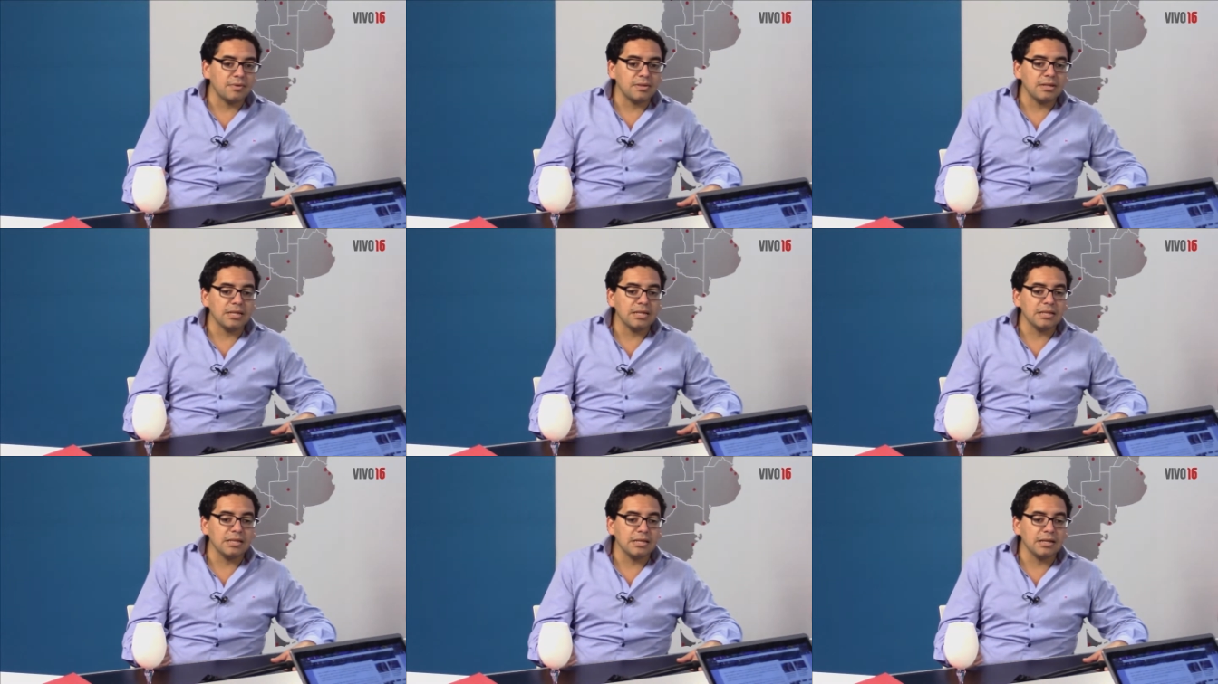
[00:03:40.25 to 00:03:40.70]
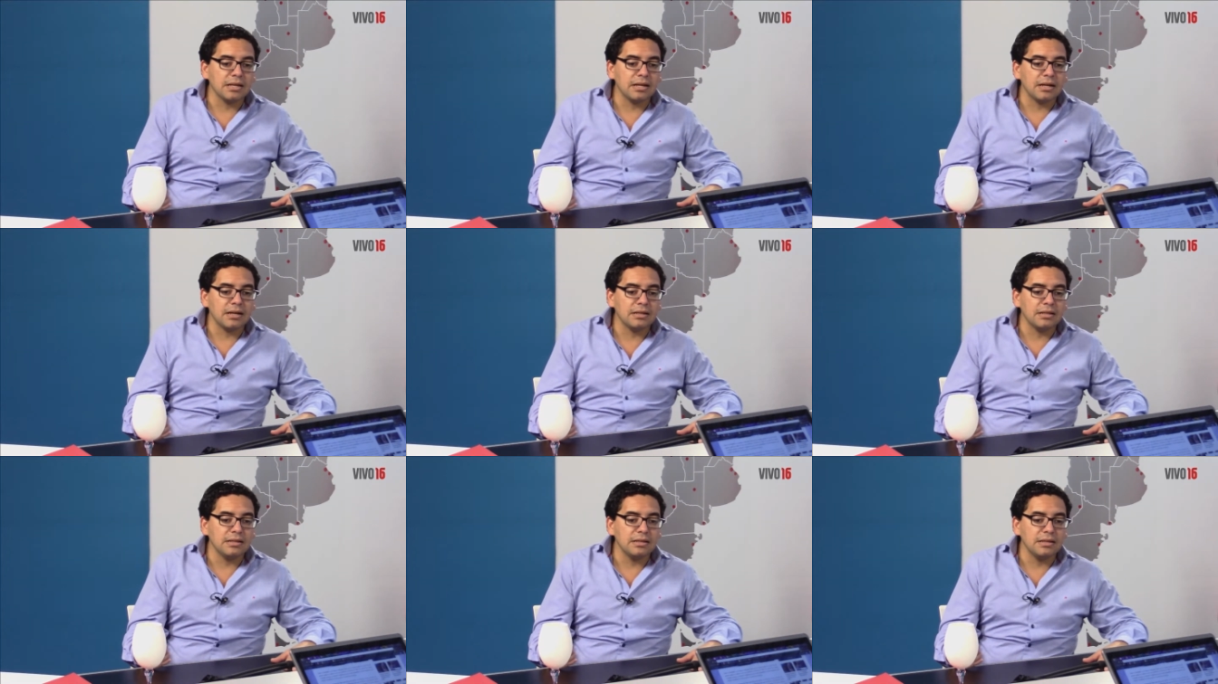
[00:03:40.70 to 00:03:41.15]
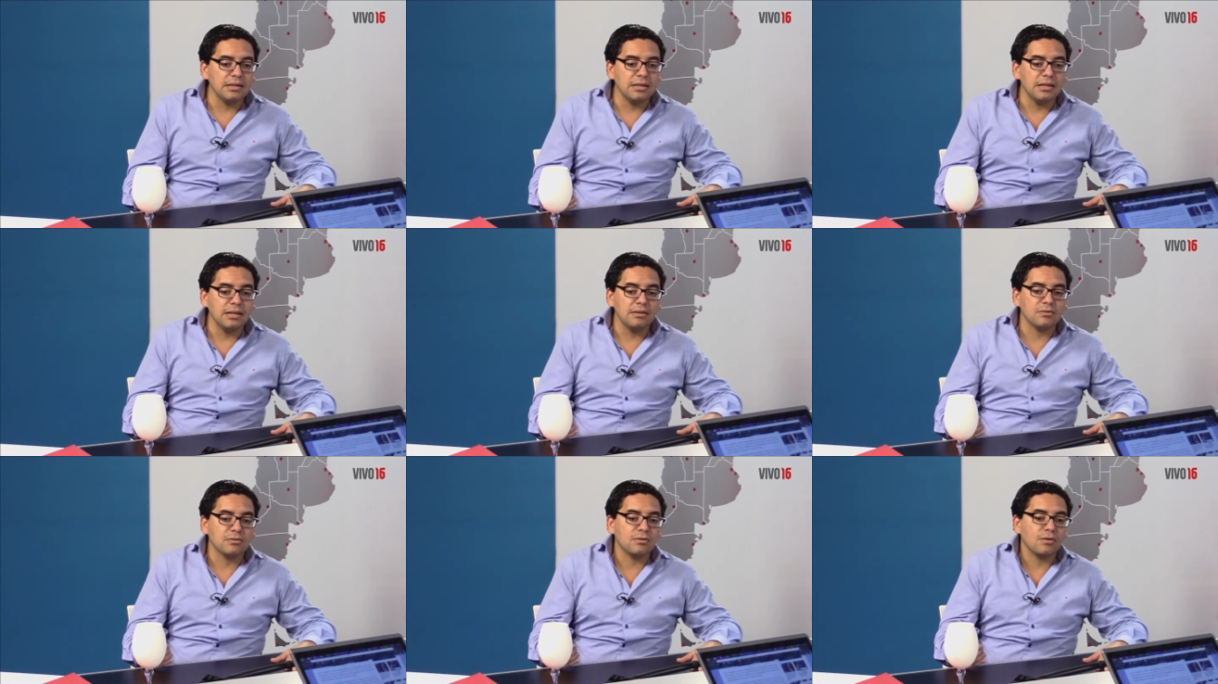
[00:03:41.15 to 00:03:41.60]
política
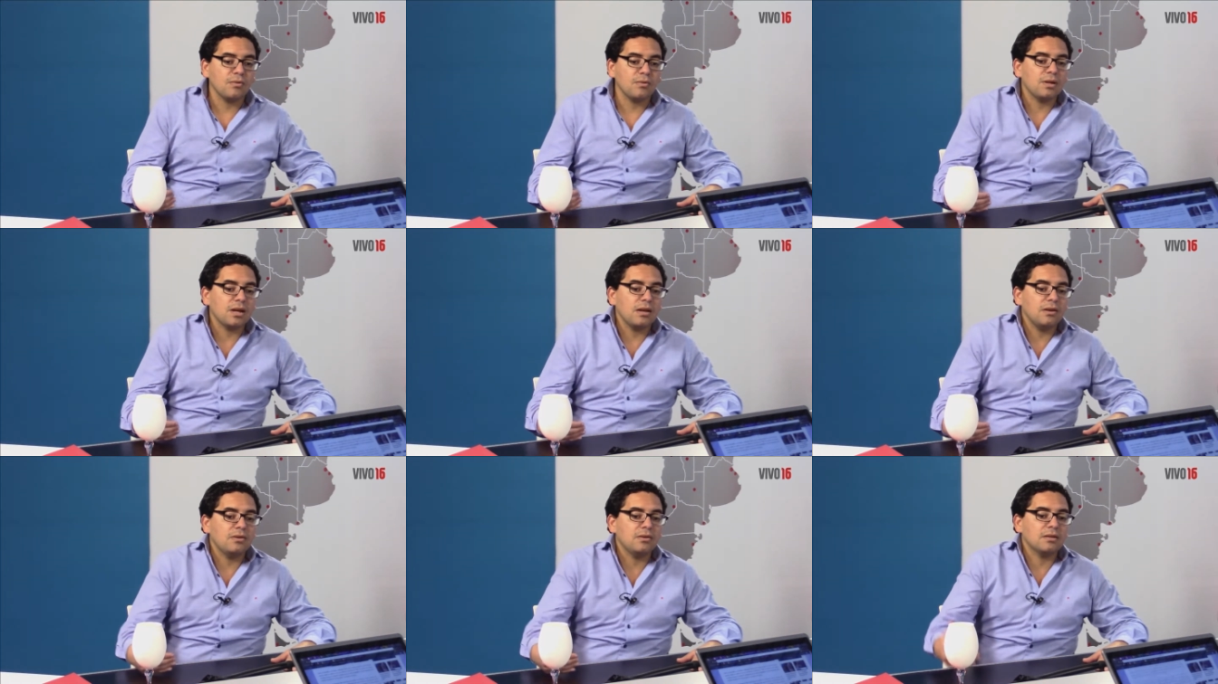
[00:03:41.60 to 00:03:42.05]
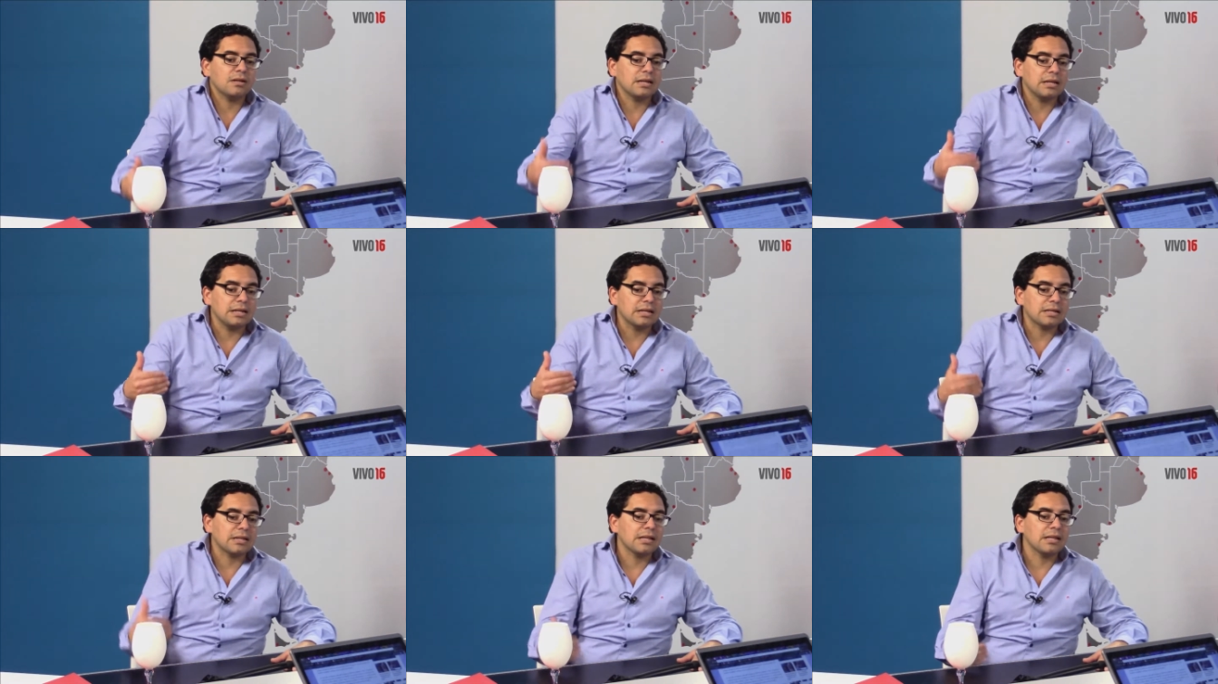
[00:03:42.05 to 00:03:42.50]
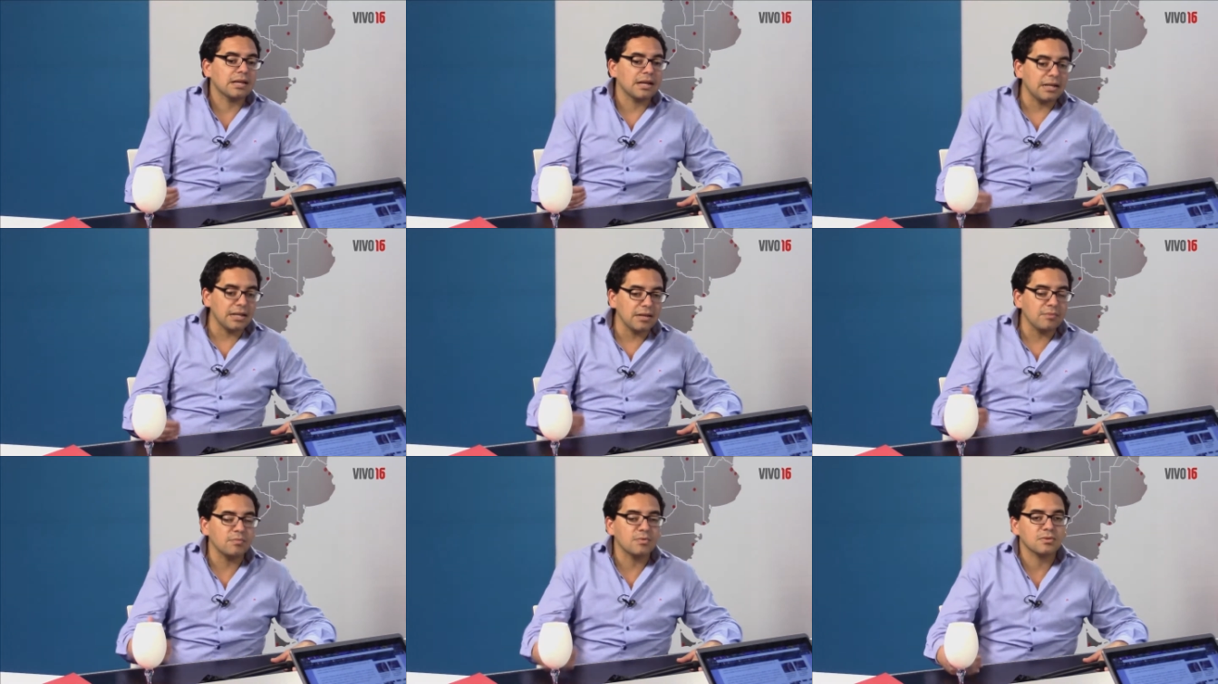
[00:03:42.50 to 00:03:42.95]
y sobre los que el
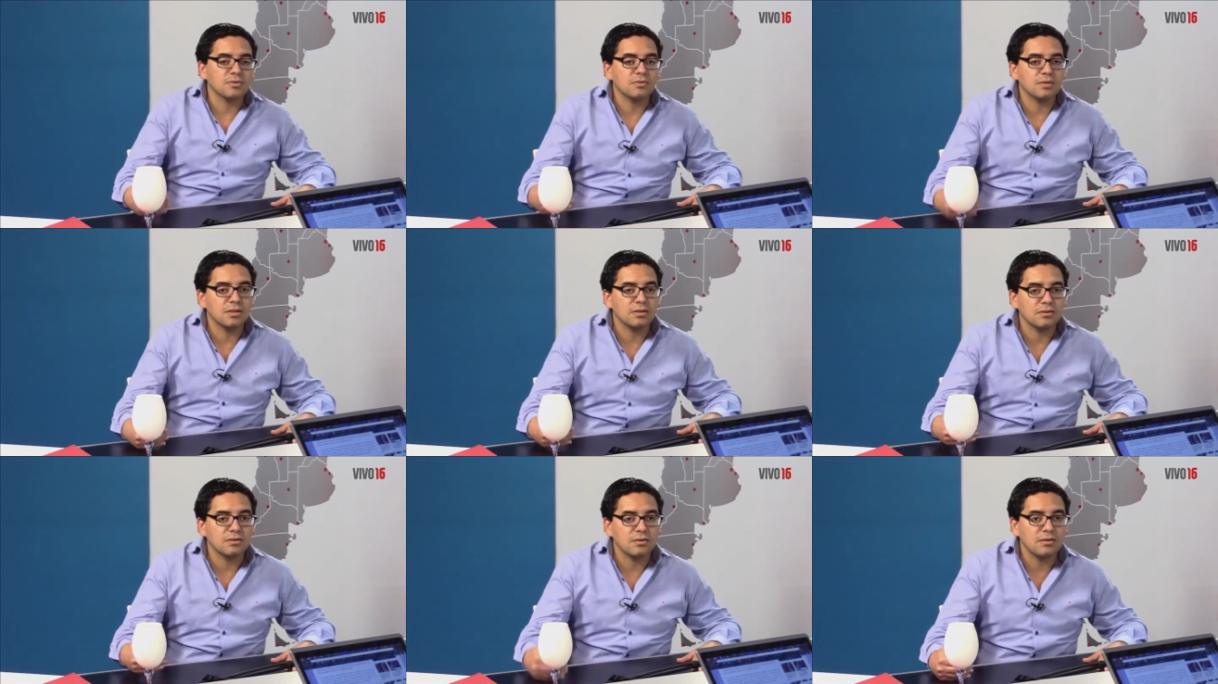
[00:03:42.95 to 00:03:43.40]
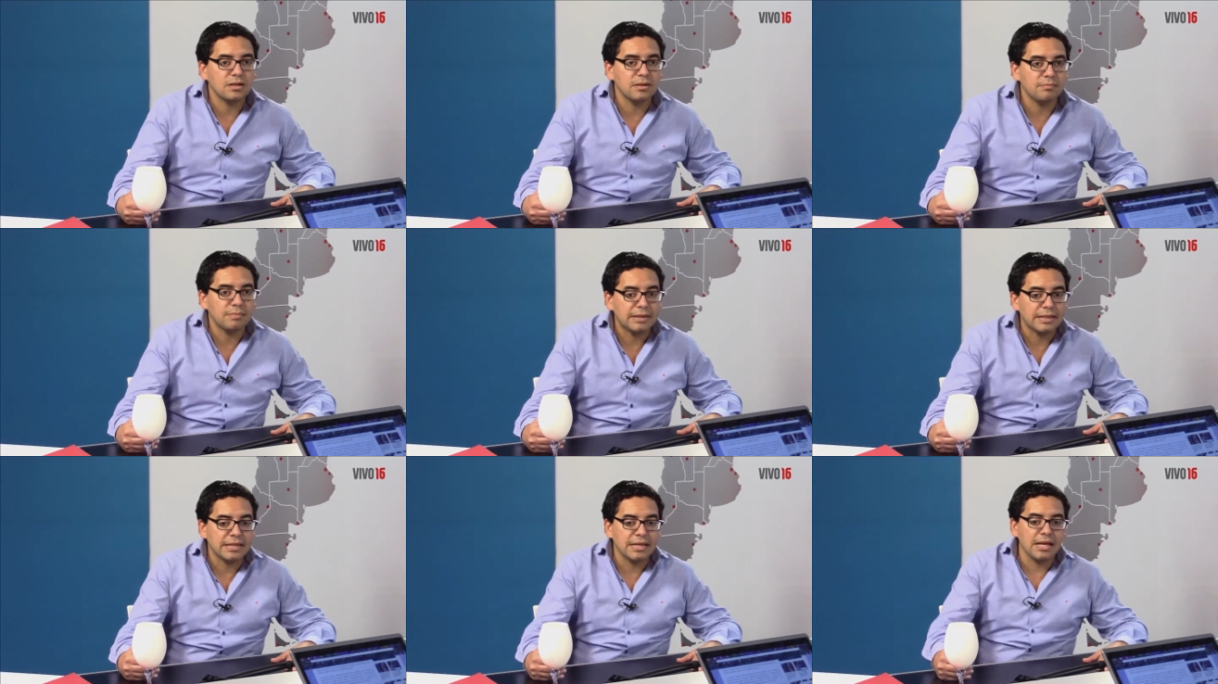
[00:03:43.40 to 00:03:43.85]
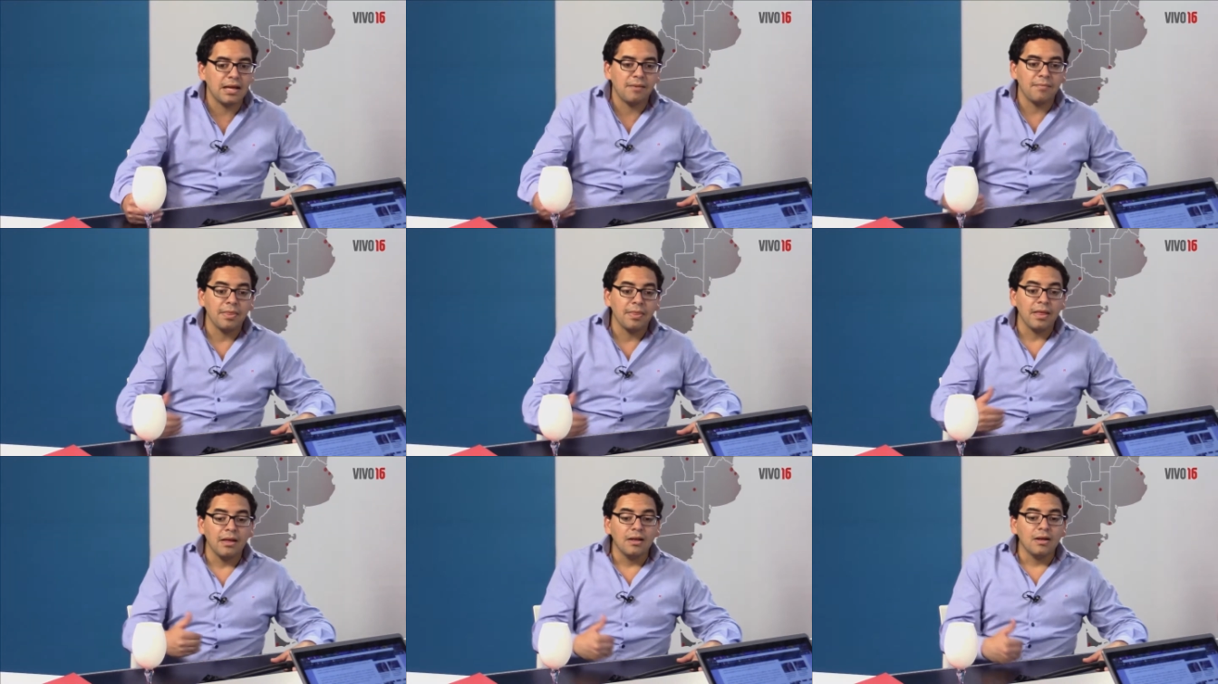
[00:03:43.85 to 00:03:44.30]
radicalismo sobre todo le
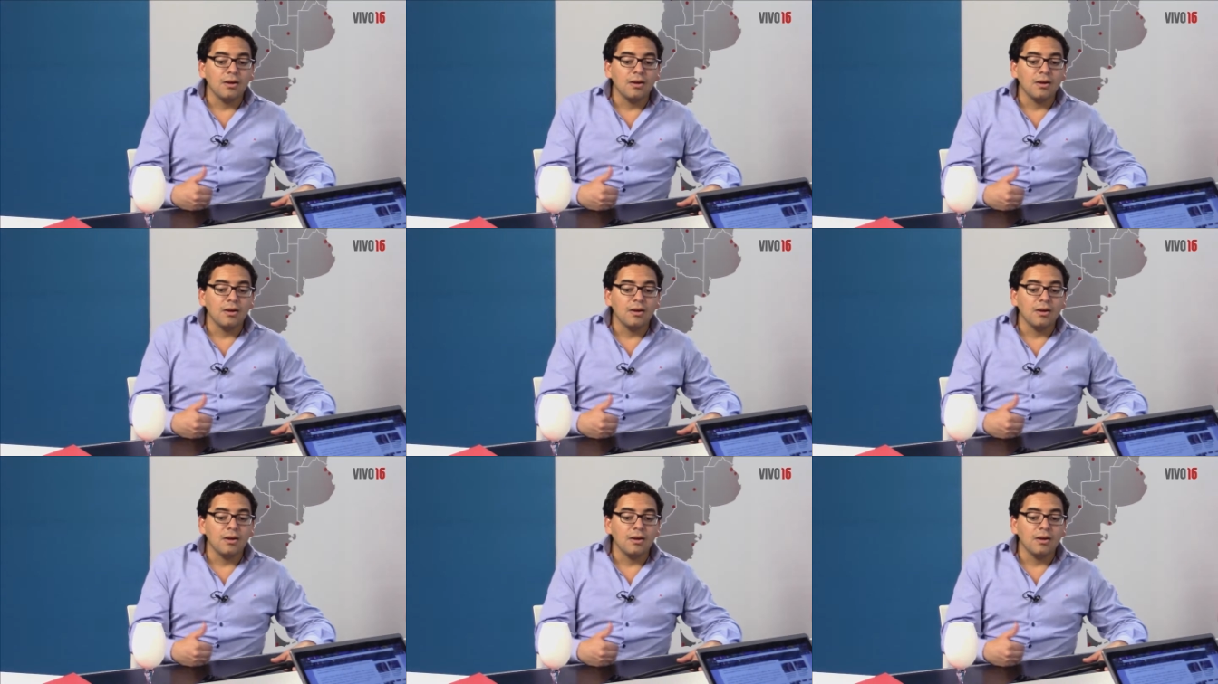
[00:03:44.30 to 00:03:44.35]
pedía